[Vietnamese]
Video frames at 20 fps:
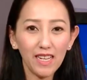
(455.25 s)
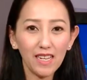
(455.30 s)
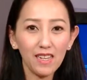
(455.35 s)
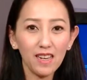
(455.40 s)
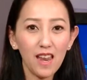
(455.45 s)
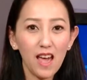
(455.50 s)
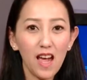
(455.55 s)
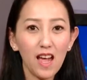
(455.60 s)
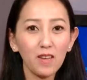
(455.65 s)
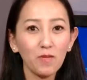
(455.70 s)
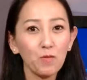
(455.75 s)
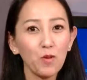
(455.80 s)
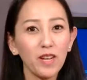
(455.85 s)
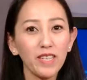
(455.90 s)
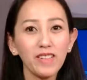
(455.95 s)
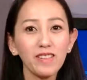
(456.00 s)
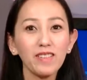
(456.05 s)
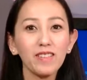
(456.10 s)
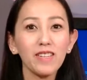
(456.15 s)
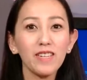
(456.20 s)
Live qua
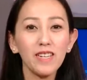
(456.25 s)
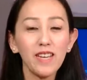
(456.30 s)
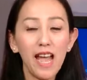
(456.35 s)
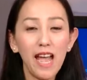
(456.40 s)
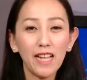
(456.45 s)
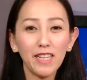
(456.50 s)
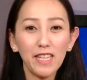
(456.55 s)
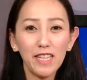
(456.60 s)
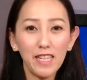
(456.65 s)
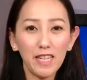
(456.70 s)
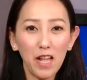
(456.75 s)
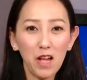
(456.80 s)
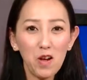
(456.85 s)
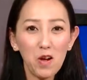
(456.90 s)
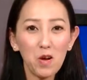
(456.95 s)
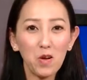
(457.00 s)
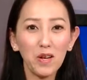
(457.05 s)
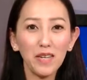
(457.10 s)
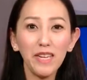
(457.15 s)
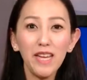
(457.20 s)
chương trình An sinh xã
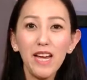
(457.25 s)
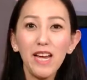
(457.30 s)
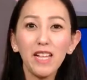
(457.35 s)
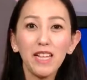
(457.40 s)
hội.